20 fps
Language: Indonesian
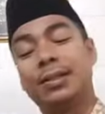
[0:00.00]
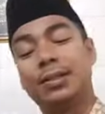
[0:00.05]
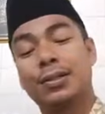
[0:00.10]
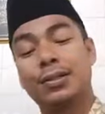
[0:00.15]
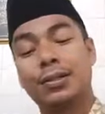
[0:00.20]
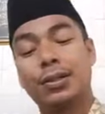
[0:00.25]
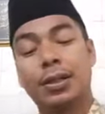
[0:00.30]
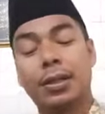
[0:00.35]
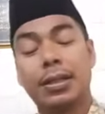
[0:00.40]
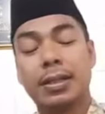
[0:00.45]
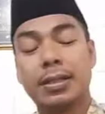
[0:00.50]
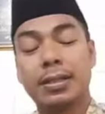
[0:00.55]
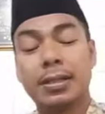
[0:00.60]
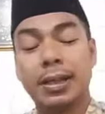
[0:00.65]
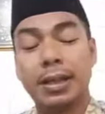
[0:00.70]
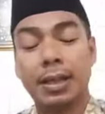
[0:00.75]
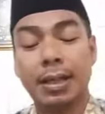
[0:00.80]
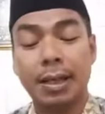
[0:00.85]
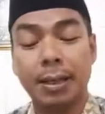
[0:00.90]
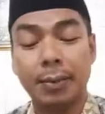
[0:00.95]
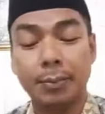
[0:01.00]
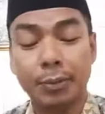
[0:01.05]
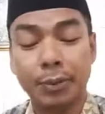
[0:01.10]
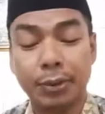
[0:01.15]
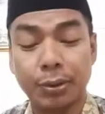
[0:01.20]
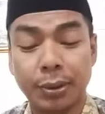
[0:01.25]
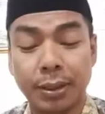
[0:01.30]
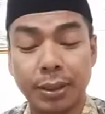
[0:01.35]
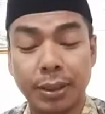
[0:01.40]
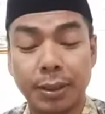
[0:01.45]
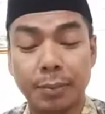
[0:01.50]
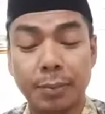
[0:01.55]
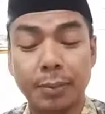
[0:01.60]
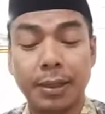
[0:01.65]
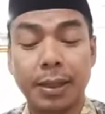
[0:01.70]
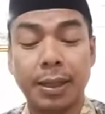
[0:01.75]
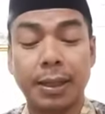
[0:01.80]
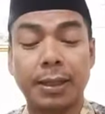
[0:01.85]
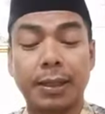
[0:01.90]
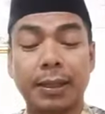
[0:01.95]
Salah dan salam kita
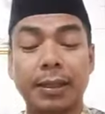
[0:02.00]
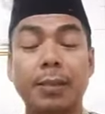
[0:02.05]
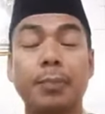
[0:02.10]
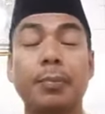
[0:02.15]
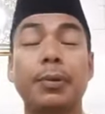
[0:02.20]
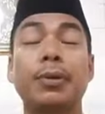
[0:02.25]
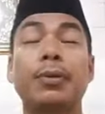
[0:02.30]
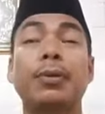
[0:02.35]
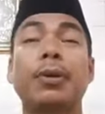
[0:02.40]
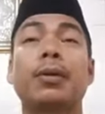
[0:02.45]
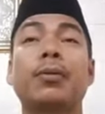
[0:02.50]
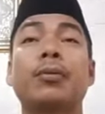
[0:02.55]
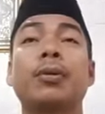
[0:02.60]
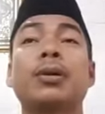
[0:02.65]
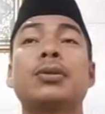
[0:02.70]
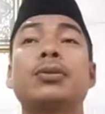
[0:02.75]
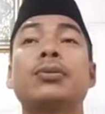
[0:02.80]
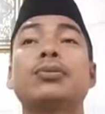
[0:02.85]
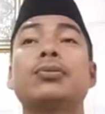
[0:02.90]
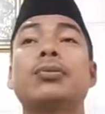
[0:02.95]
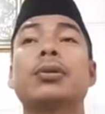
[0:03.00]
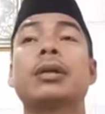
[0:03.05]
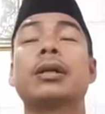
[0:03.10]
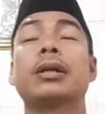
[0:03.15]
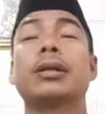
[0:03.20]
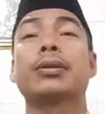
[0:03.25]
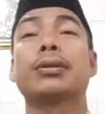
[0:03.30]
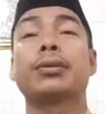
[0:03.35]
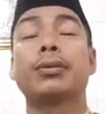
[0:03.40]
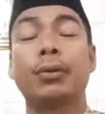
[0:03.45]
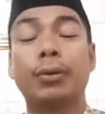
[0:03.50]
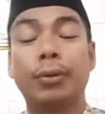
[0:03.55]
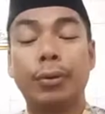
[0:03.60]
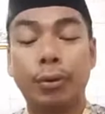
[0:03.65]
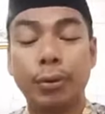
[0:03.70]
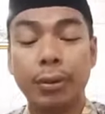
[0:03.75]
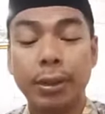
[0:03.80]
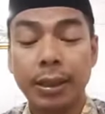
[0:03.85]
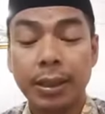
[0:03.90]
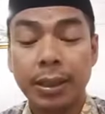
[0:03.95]
kirimkan kepada arwah junjung
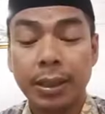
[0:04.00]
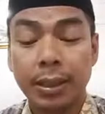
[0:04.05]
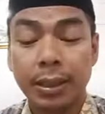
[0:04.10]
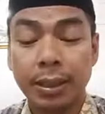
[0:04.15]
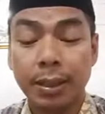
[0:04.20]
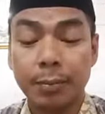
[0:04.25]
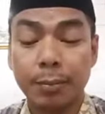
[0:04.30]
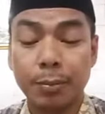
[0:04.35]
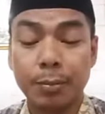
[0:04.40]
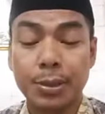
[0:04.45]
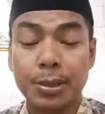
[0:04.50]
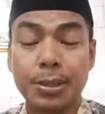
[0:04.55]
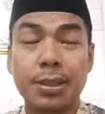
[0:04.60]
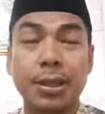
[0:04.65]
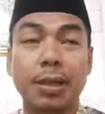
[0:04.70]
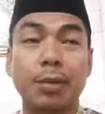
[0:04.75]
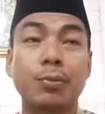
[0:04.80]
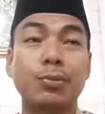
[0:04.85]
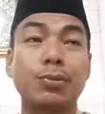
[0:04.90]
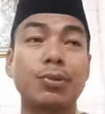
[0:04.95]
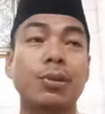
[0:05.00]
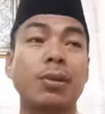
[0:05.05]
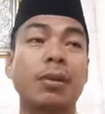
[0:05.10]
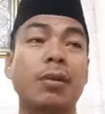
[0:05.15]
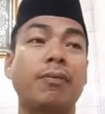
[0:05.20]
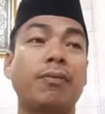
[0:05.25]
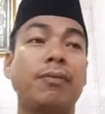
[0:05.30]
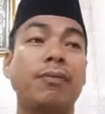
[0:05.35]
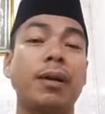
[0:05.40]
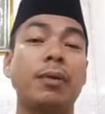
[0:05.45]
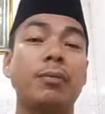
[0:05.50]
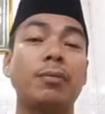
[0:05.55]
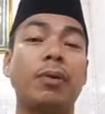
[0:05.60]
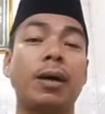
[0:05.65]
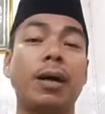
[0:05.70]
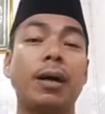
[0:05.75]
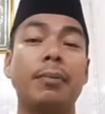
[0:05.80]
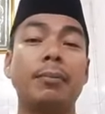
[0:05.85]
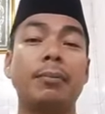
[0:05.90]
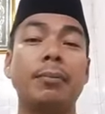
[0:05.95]
kita Nabi besar Mustafa
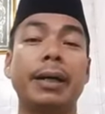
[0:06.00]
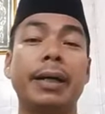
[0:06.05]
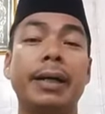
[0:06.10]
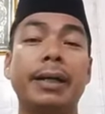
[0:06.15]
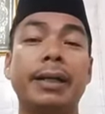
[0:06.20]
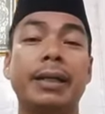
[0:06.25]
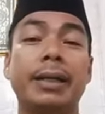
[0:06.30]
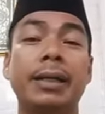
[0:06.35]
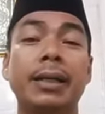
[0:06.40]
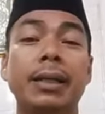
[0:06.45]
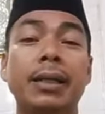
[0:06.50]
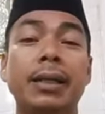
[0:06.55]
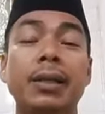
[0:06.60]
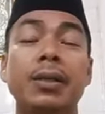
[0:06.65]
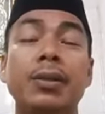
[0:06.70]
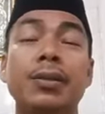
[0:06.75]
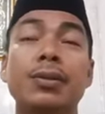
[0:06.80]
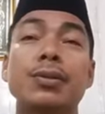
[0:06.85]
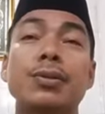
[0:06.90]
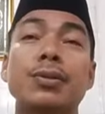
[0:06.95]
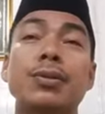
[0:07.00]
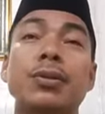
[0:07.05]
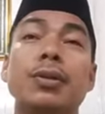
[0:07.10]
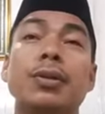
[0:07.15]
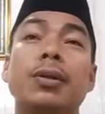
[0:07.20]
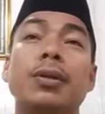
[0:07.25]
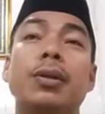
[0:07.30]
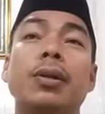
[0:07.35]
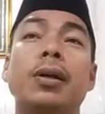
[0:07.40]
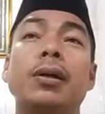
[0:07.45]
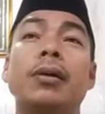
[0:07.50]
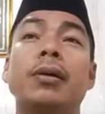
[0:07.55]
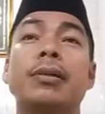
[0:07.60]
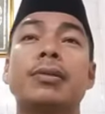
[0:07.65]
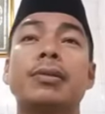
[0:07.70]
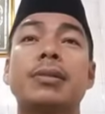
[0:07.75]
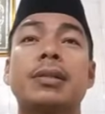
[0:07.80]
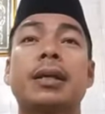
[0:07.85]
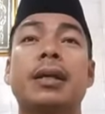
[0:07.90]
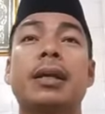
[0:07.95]
Muhammad sallallahu
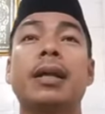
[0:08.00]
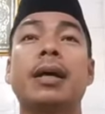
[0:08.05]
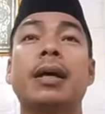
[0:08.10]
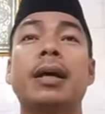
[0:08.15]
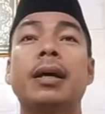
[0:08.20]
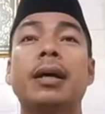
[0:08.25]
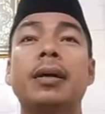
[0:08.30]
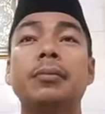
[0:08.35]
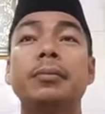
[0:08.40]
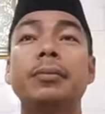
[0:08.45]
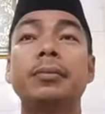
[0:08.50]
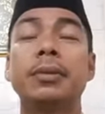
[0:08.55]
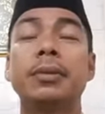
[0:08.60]
alaihi wasallam